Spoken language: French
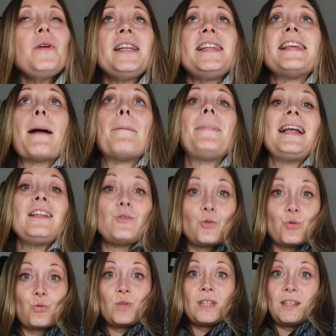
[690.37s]
il n'y a pas
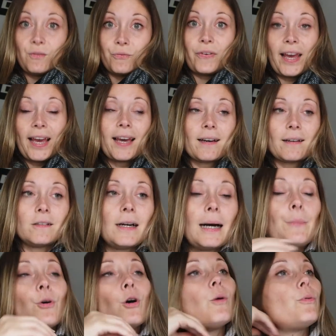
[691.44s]
d'univers euh,
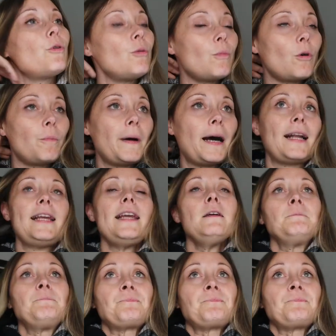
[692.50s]
à proprement parler,